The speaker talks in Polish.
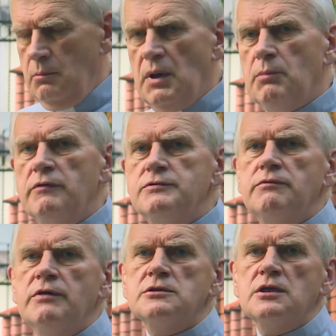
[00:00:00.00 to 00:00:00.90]
Mamy w
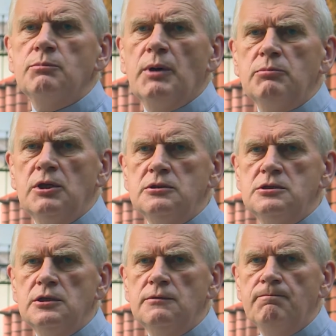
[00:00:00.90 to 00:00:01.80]
świeżej
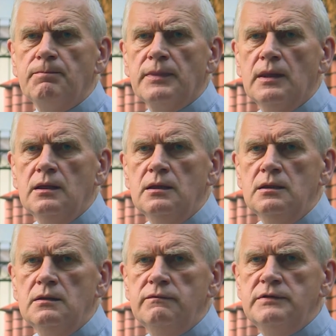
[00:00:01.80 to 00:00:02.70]
pamięci
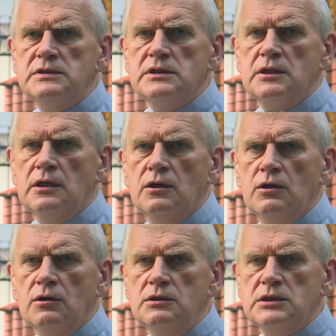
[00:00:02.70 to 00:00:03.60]
wizytę
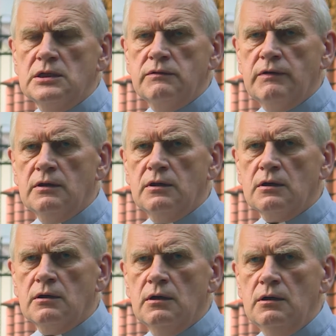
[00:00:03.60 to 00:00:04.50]
Ojca
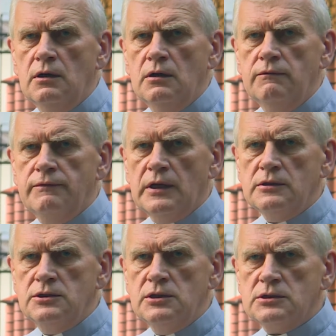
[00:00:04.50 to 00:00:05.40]
Świętego
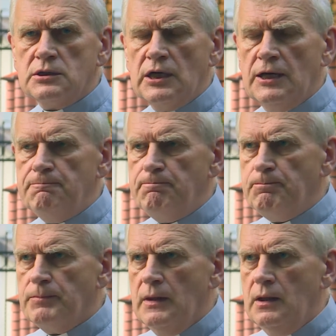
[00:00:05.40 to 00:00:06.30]
Franciszka
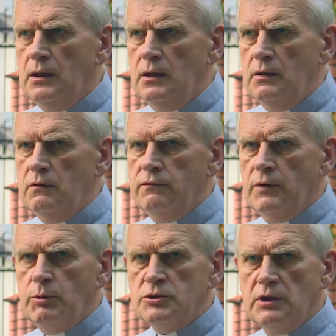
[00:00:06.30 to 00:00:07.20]
w
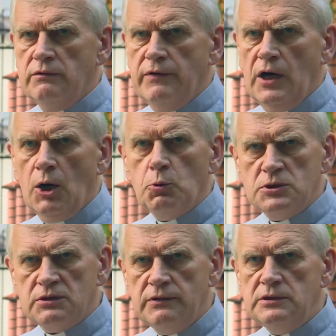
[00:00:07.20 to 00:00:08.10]
obozie w
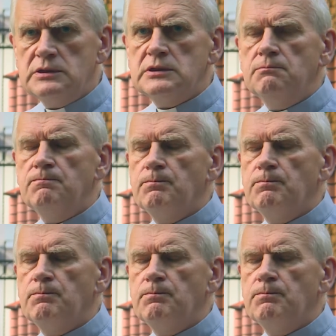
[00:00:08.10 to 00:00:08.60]
Auschwitz,